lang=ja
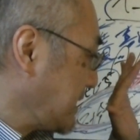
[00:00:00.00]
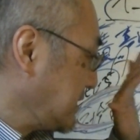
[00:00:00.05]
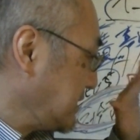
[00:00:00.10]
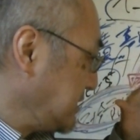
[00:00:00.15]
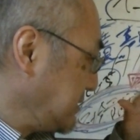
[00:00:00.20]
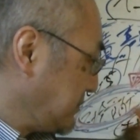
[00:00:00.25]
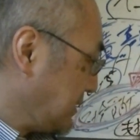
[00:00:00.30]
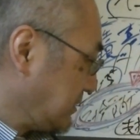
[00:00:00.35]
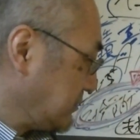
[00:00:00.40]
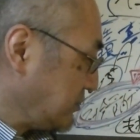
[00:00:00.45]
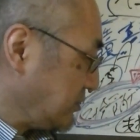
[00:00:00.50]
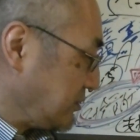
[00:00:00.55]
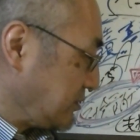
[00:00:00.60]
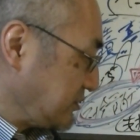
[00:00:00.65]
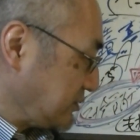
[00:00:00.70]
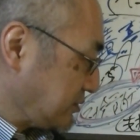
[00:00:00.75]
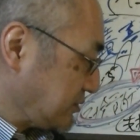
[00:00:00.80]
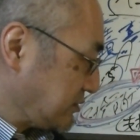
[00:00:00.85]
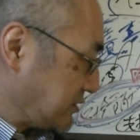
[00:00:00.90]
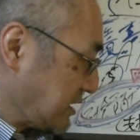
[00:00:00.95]
う今の
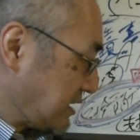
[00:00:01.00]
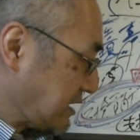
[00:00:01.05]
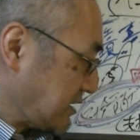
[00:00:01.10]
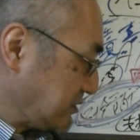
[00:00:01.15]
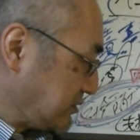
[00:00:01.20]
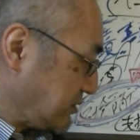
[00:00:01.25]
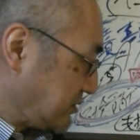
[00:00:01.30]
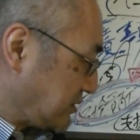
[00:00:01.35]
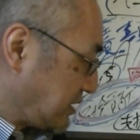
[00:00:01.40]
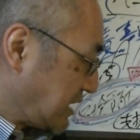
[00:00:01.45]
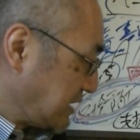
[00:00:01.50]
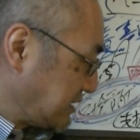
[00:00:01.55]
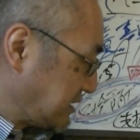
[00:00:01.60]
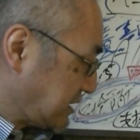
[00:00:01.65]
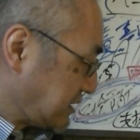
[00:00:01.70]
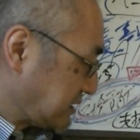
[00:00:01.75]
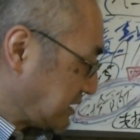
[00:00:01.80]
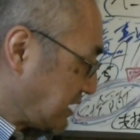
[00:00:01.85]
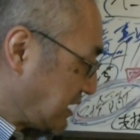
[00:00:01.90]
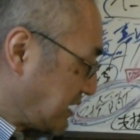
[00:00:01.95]
世の中の在り
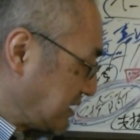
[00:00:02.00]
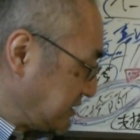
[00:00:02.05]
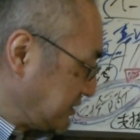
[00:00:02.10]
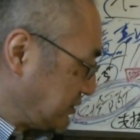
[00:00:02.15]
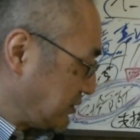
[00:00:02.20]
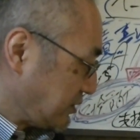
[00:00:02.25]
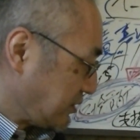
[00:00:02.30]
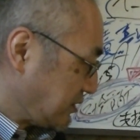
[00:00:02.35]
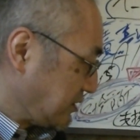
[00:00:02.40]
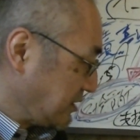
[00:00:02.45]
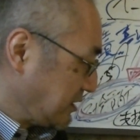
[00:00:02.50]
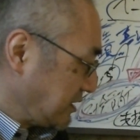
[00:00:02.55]
方ありよ